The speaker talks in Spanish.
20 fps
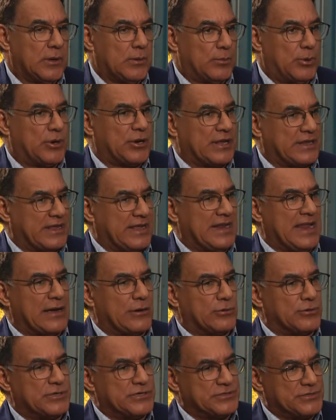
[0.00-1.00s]
porque tienen la
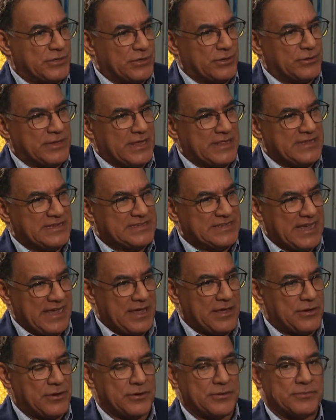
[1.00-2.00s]
condición de
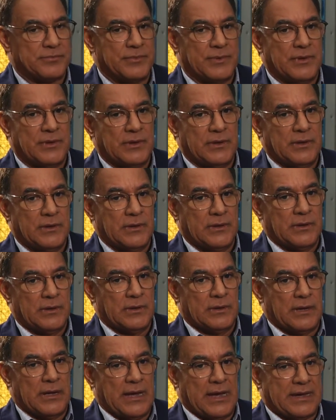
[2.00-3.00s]
diseño.
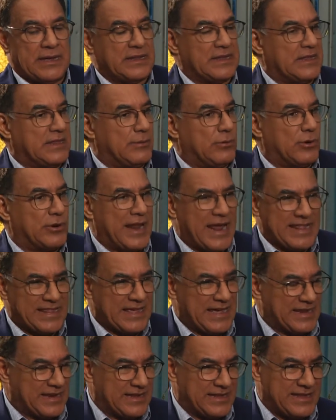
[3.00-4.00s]
Aquí tenemos
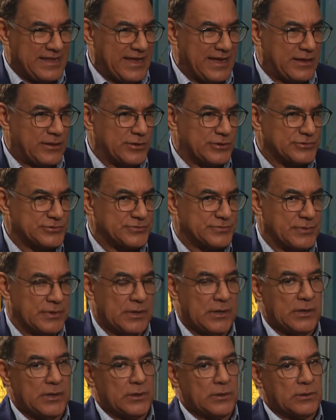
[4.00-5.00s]
grandes arquitectos
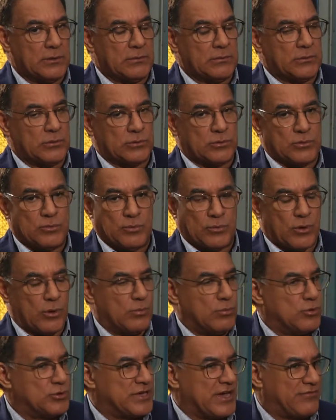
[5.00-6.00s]

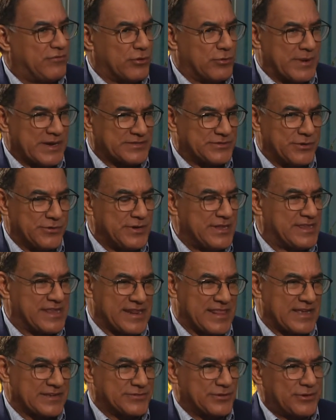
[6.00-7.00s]
con mucha formación
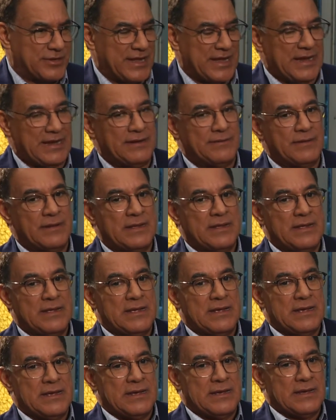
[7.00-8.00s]
internacional,
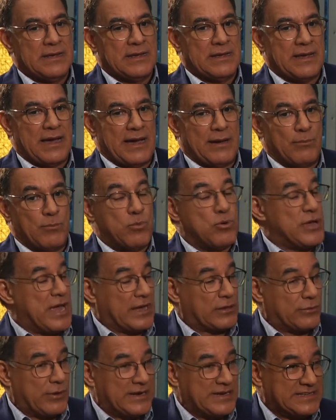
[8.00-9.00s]
muy
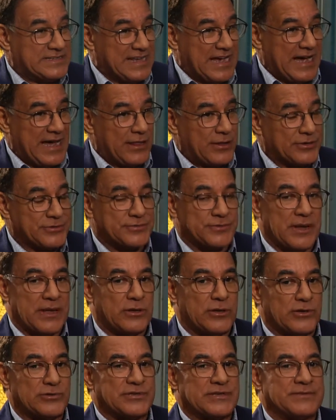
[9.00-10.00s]
actualizados.
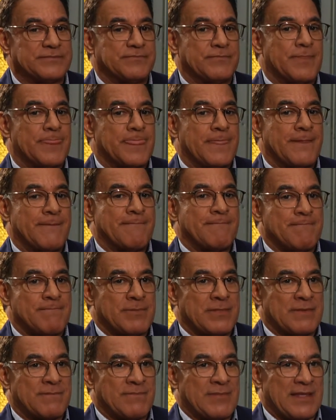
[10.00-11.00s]
Entonces,
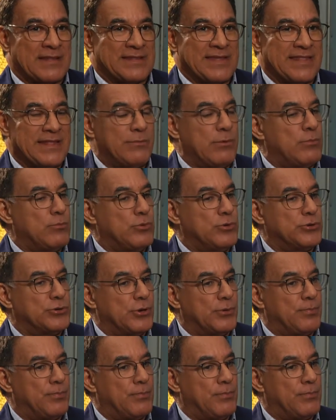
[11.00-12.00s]
tenemos
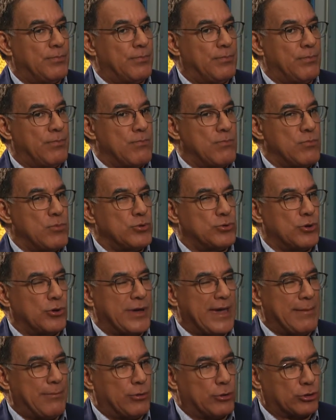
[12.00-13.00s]
mucho, mucho
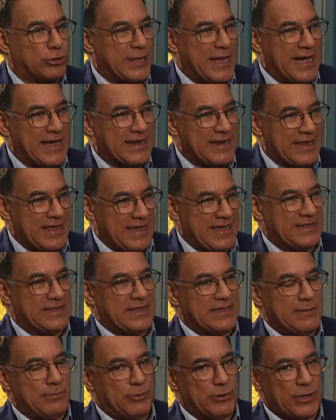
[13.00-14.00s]
que aportar en este
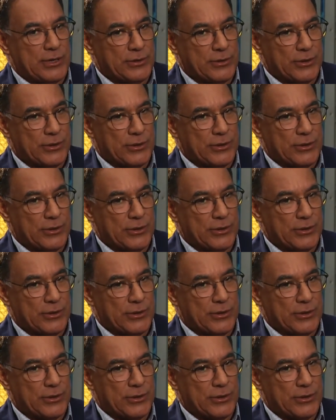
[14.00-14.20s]
tipo de